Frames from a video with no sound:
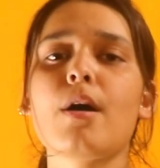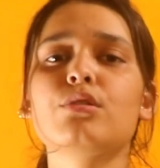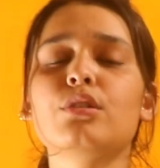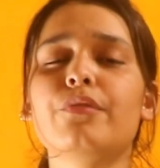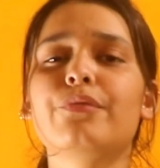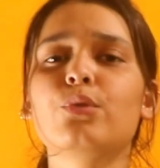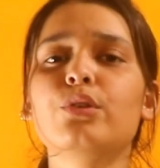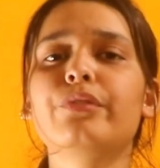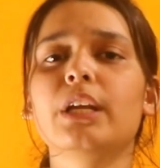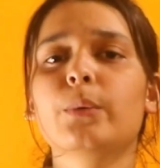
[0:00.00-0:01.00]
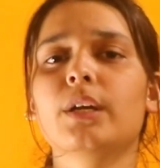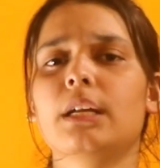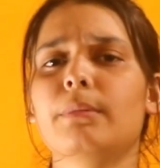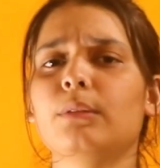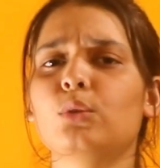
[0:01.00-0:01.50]
अमाउंट ऑफ फूड
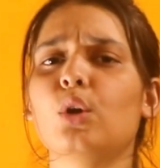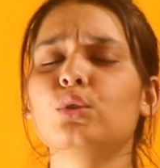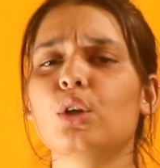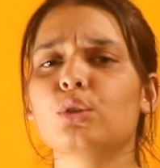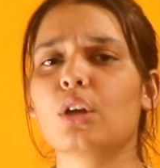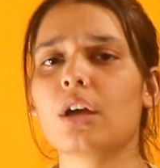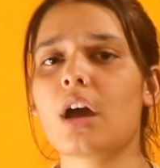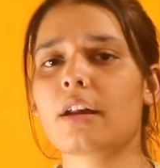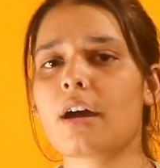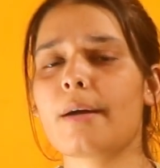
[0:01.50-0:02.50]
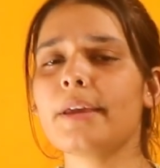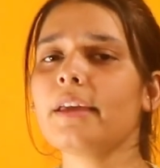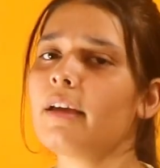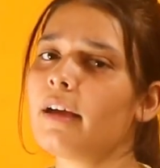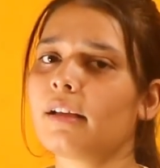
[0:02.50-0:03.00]
फ्रीक्वेंटली मतलब थोड़ा थोड़ा थोड़ा खाना
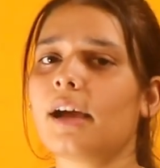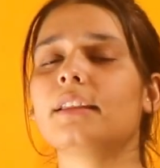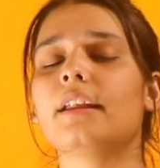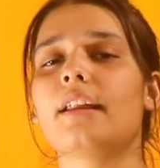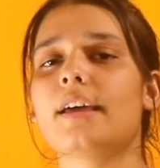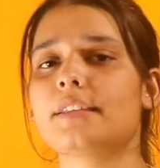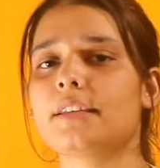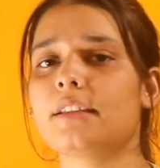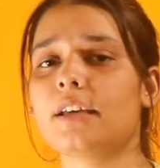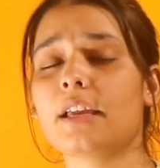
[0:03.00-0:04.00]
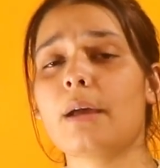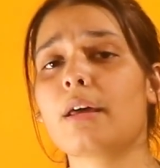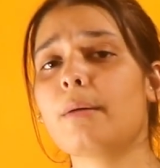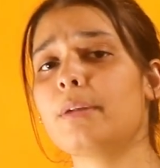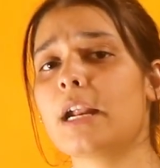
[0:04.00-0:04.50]
हमें कद रहना चाहिए ताकि
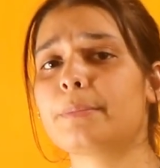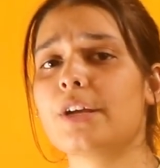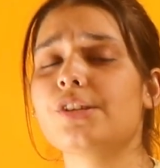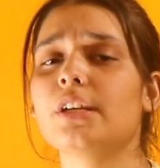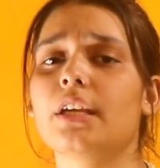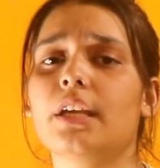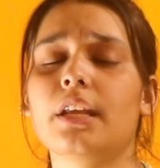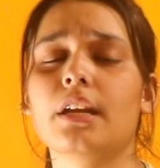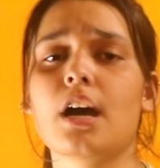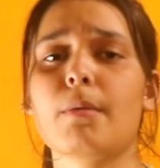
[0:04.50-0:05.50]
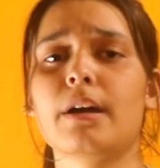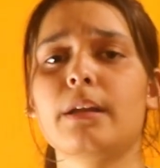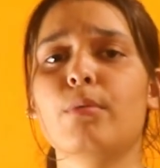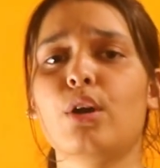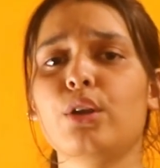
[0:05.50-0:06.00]
हमारा ब्लड प्रेशर गिरे ना
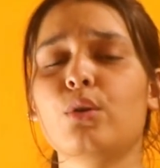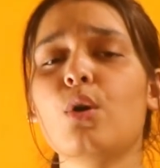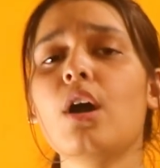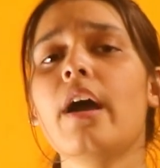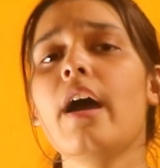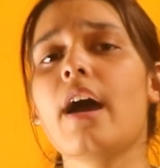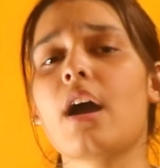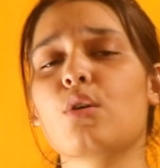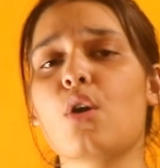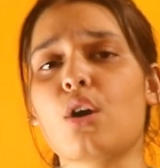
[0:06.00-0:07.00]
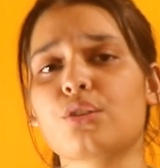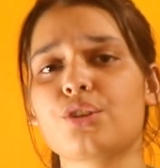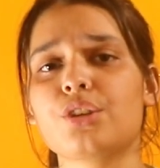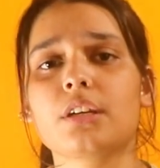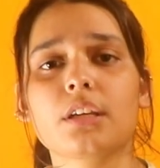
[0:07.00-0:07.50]
हमारी बॉडी को
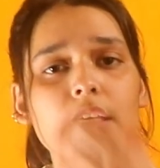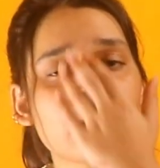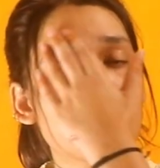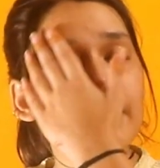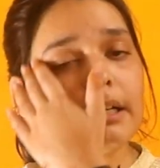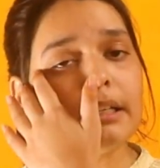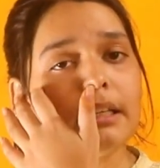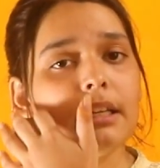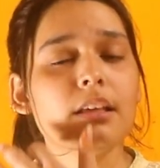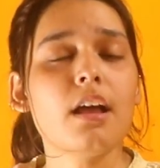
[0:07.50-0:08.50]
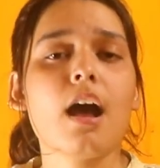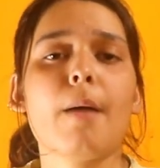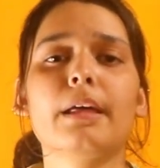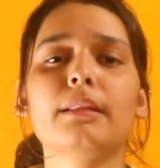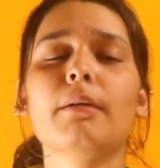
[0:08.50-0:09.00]
ऑक्सीजन की और ब्लड की
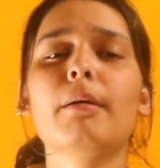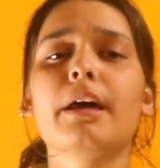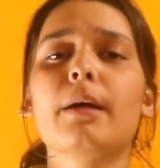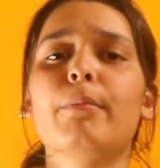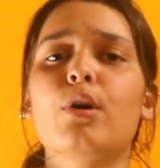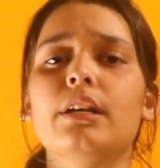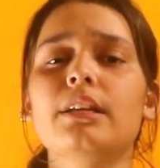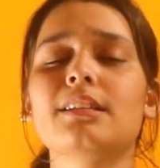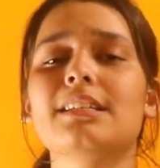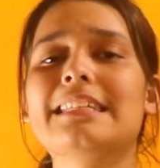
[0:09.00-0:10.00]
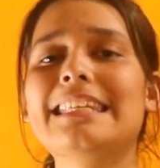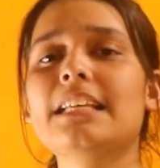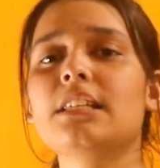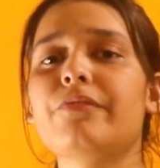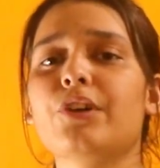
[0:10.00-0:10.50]
मतलब हमारा बॉडी
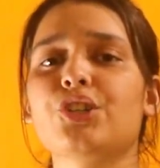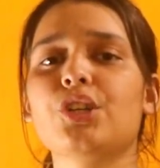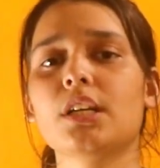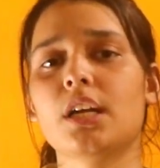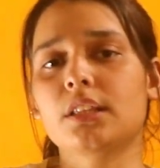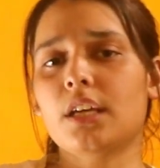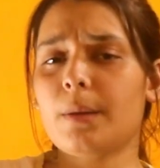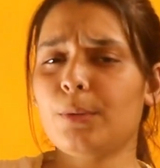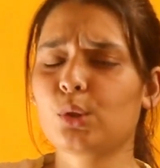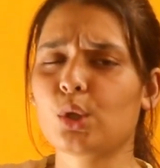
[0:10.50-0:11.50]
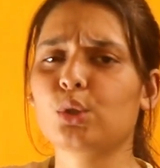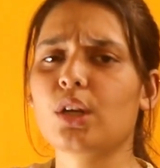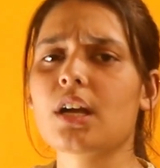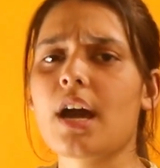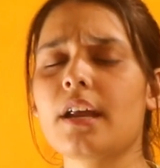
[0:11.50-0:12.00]
ठीक से फंक्शन करता रहे हमें थोड़ा
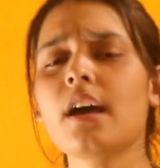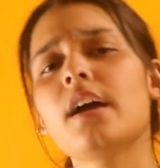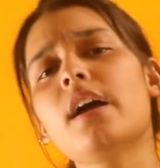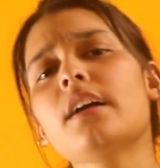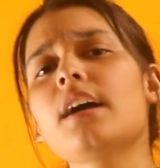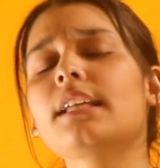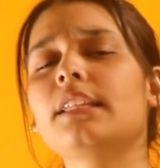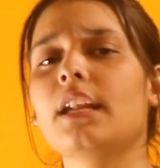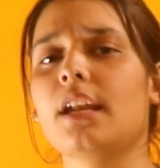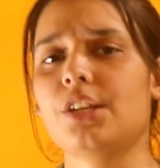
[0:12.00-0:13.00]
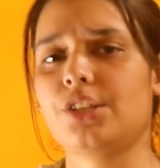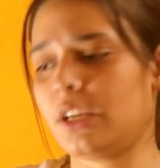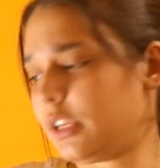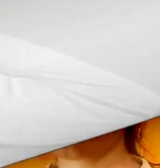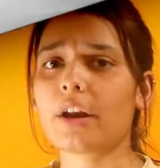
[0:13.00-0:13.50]
थोड़ा खाना खाते रहना
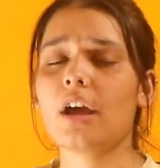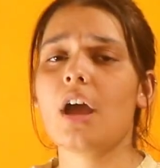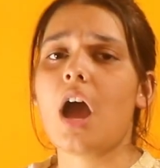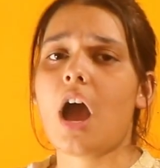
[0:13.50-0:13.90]
चाहिए और